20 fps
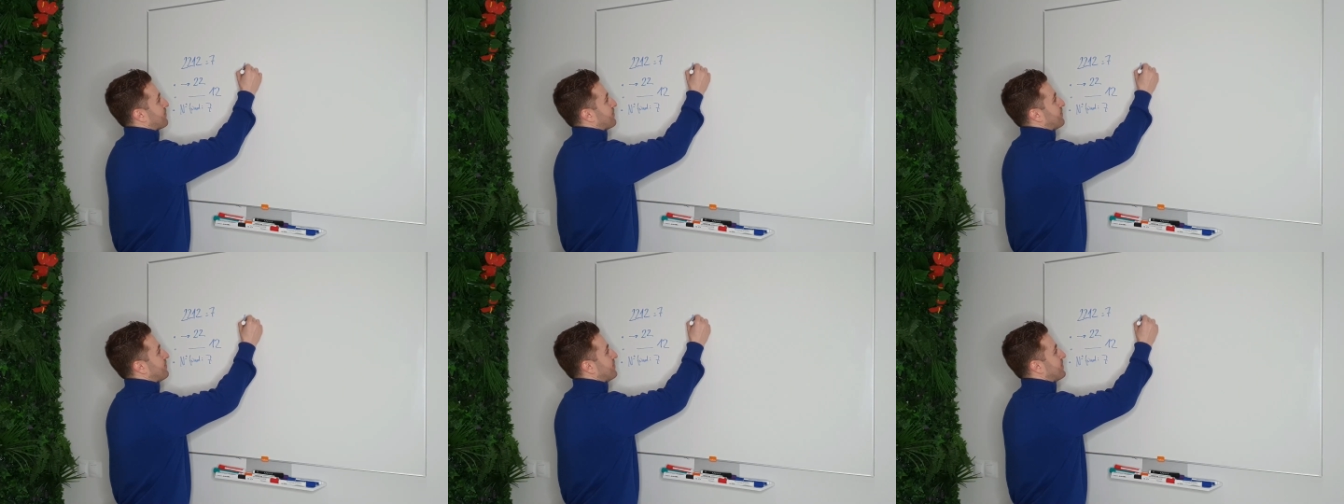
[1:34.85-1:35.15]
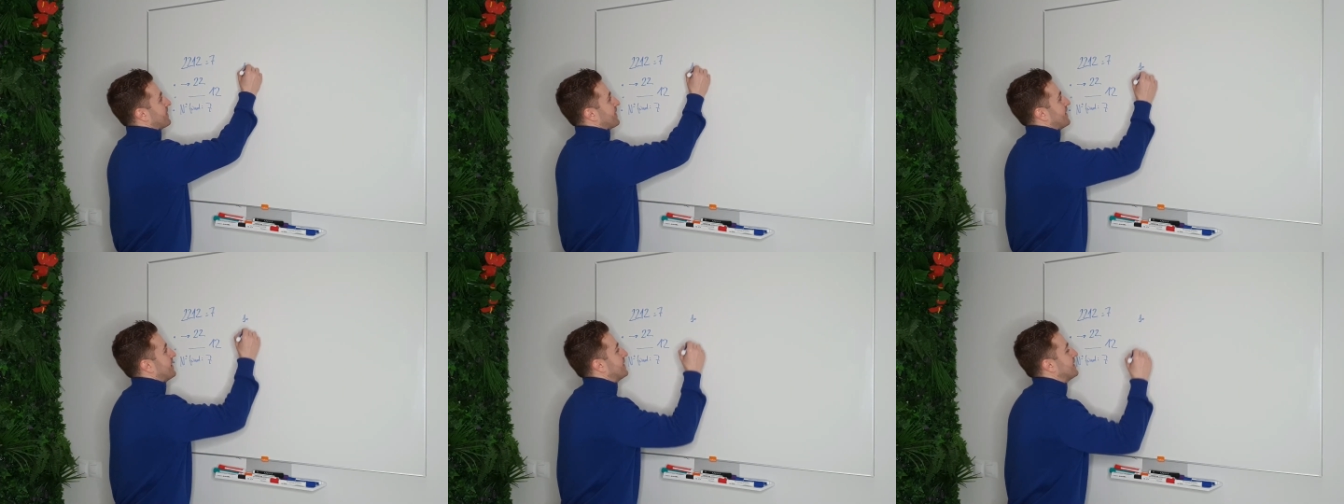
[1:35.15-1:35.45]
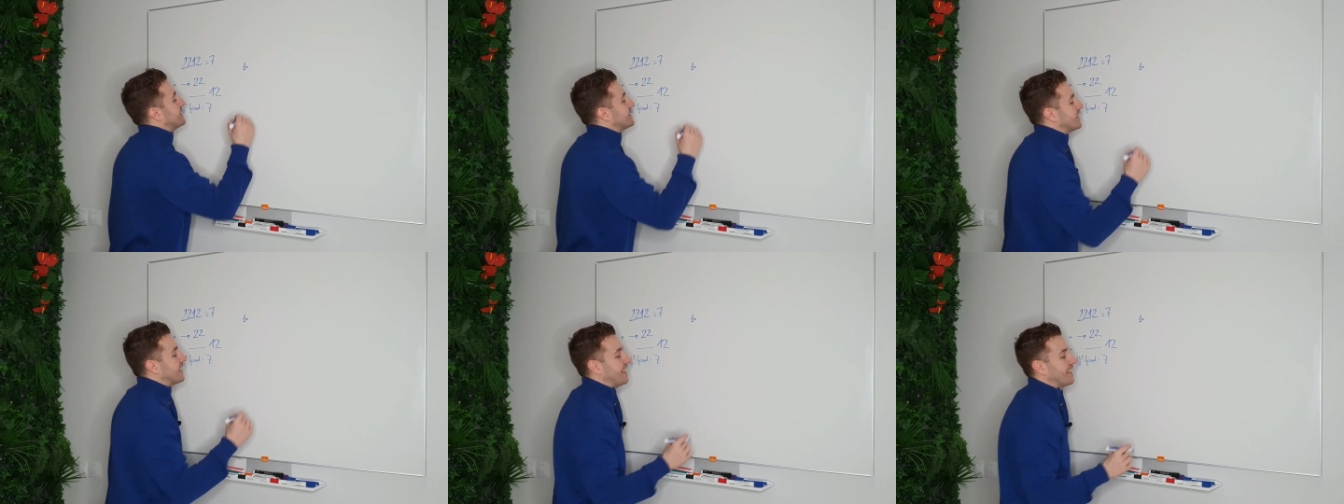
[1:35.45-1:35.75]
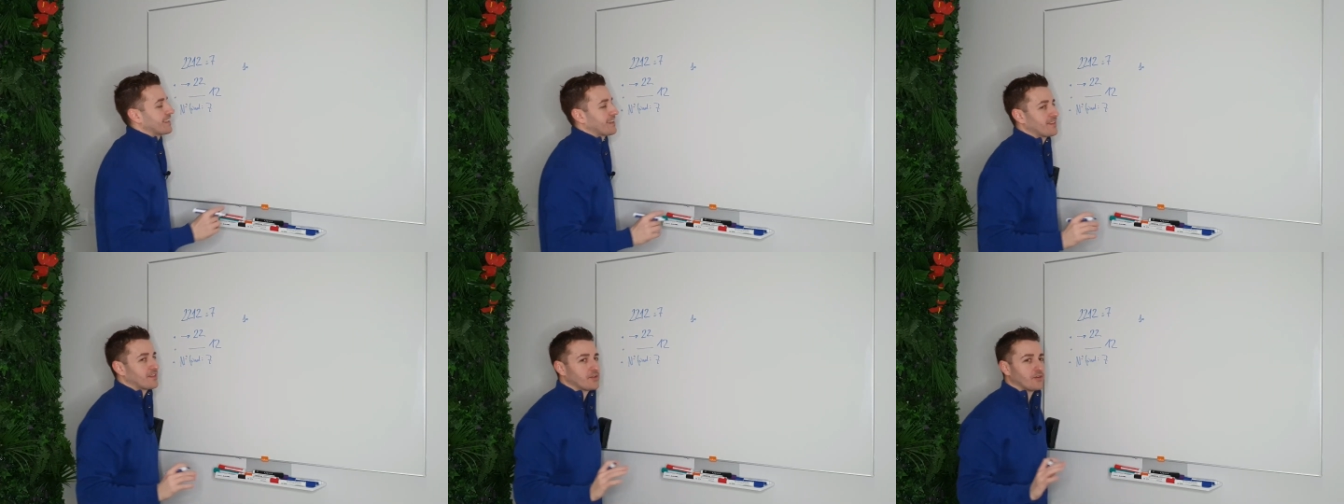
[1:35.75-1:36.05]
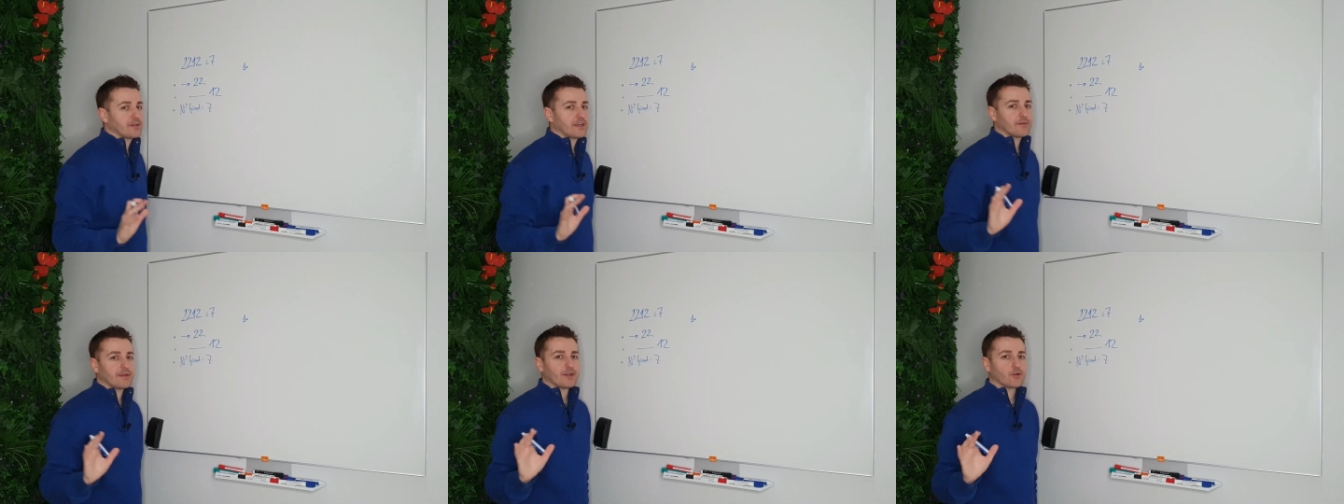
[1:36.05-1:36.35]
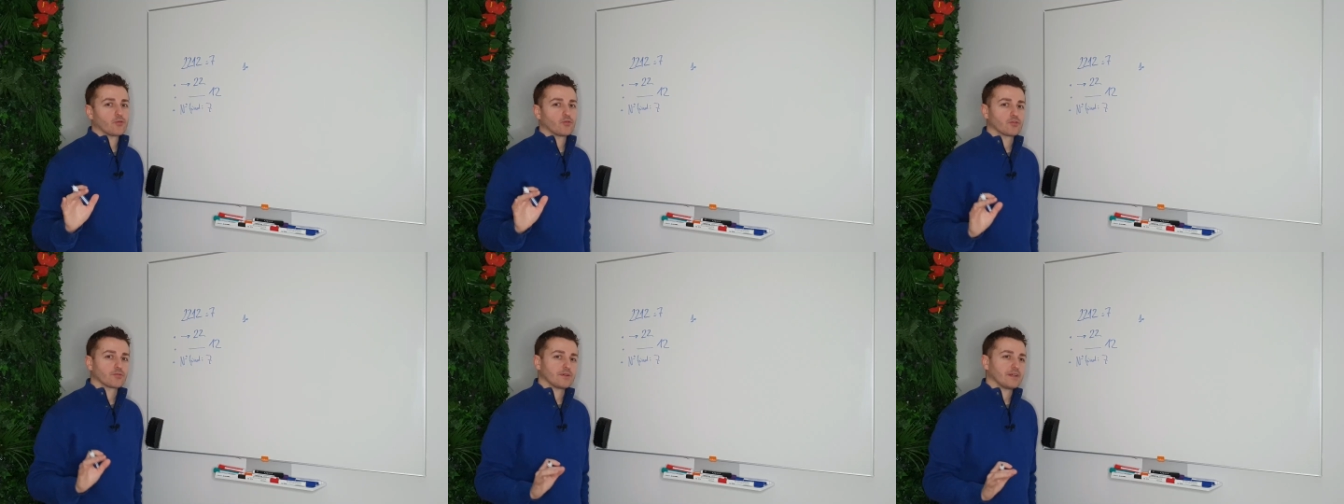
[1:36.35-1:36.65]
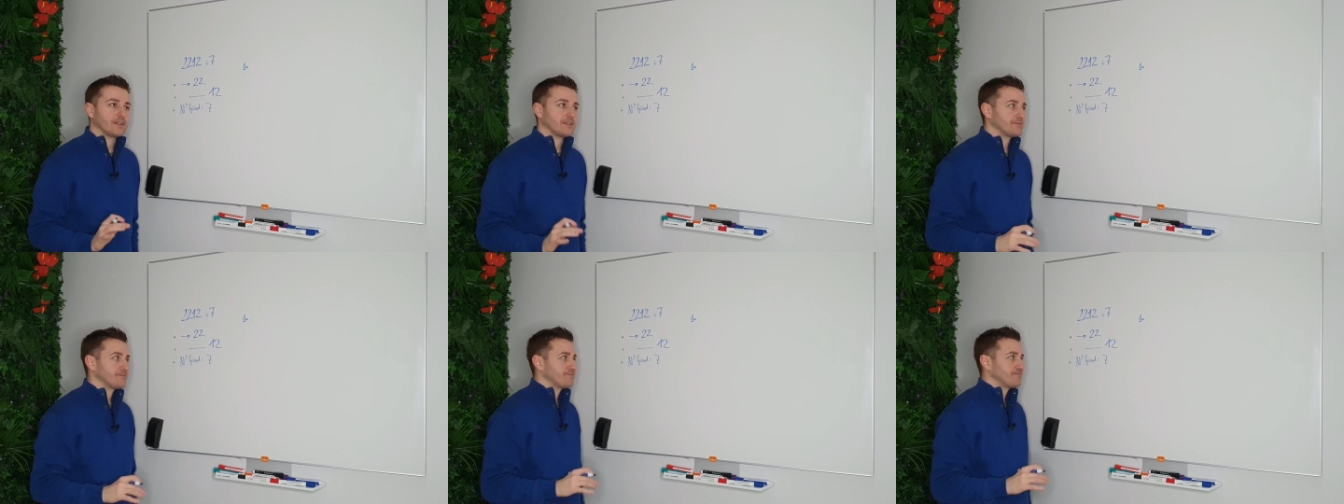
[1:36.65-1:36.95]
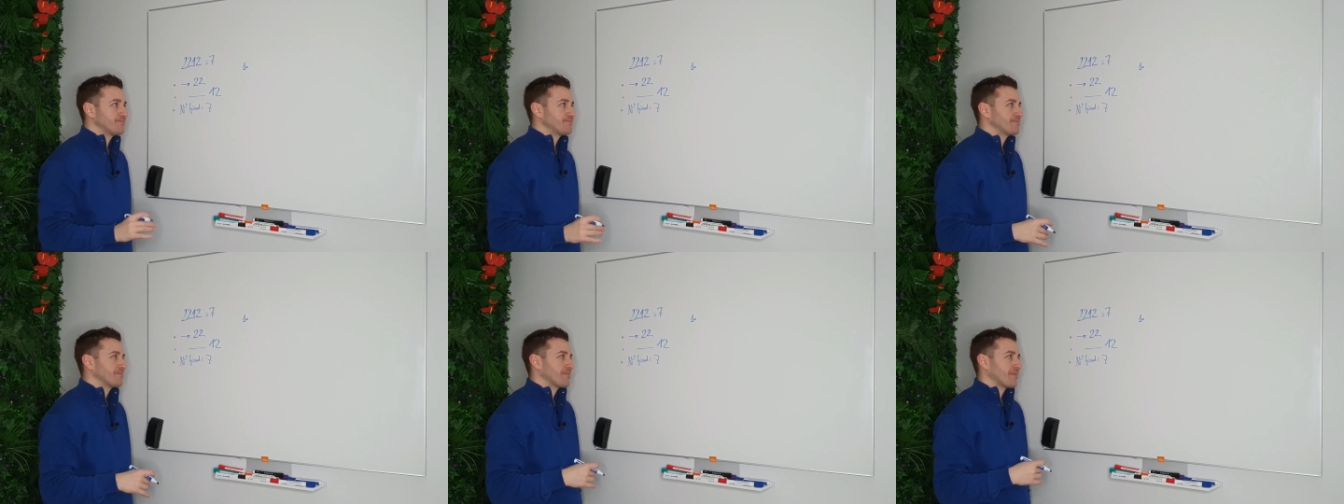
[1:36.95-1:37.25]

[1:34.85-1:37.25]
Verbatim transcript: ¿Mm? Atención que viene curva. ¿Mm?